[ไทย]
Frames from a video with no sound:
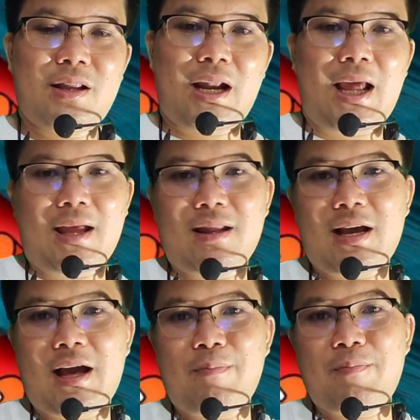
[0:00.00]
นั่นแหละ
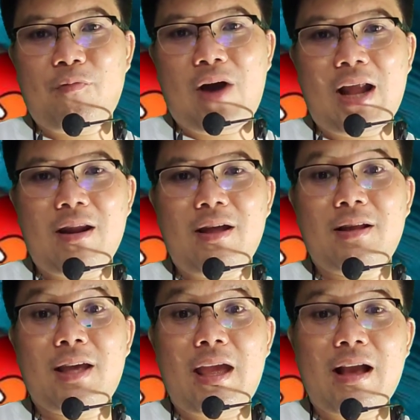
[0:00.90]
นะครับ วานเลย
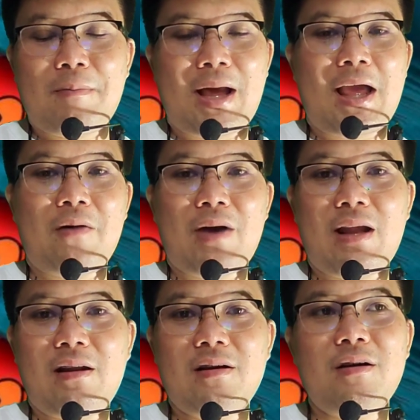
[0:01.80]
เก่งกำไรเอา
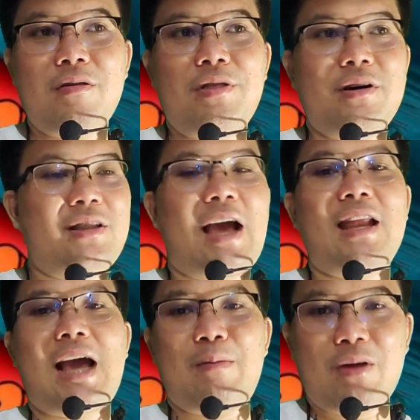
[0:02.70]
ไว้ คือซื้อใต้
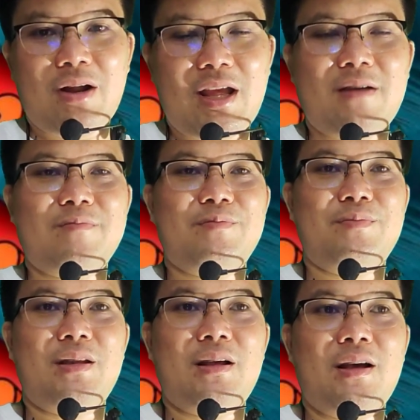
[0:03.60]
น้ำตอนนี้
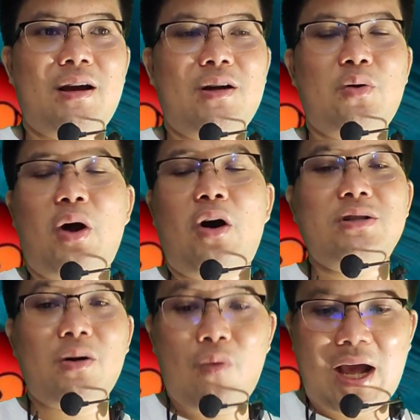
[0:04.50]
รอ
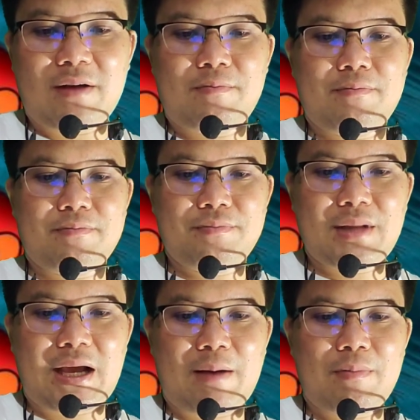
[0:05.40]
จังหวะ
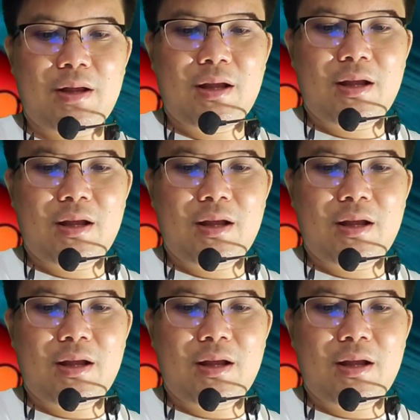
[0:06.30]
นะครับ